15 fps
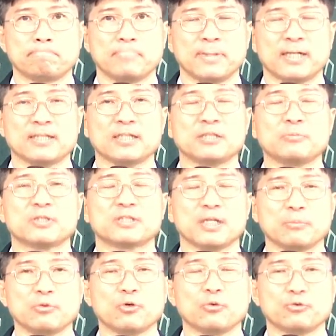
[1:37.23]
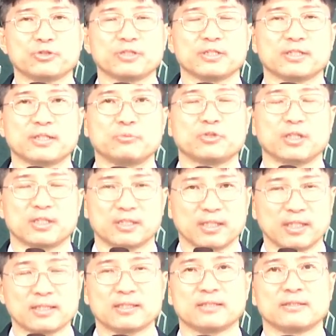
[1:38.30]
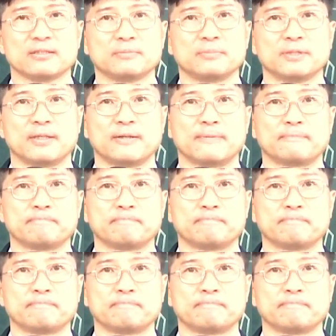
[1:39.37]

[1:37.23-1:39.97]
하나님이 자비로우시기 때문에 기다리시는 겁니다.